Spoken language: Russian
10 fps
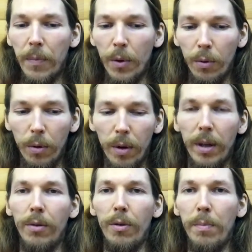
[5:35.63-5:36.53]
о
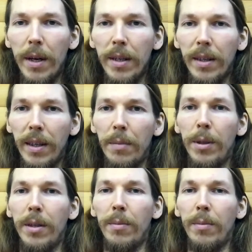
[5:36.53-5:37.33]
родной партии, об этом